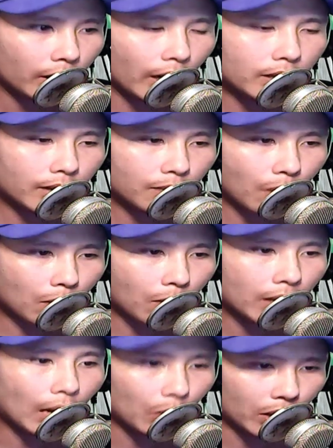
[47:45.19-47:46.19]
kính xin bắc
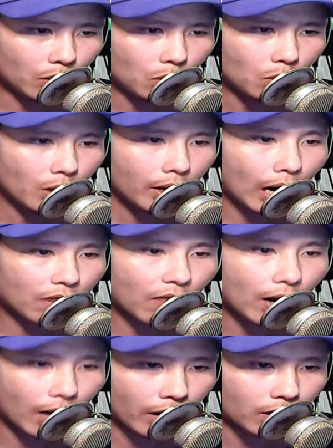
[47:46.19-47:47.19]
minh đạo hiếu ngàn
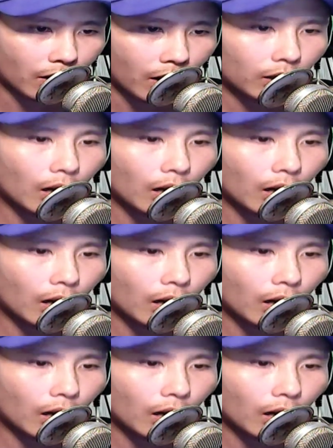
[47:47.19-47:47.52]
vạn lần